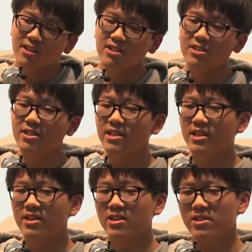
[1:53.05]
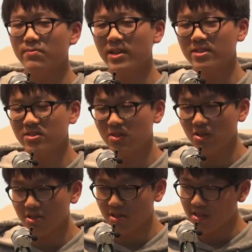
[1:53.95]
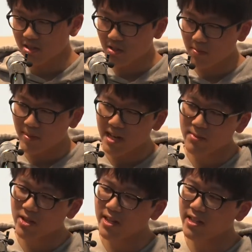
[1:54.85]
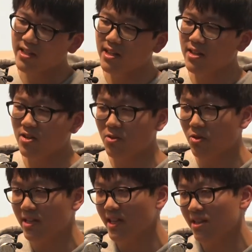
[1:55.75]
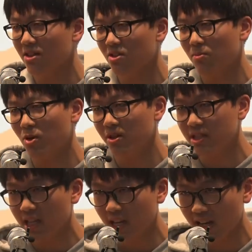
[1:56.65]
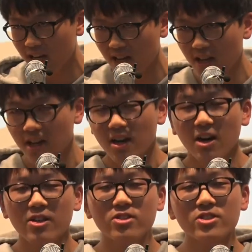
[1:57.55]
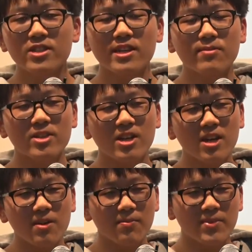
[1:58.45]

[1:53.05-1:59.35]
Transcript: 그런 일을 거듭할수록 스스로 파멸의 길을 걷고 있다는 것도 모른 채 어느 순간부터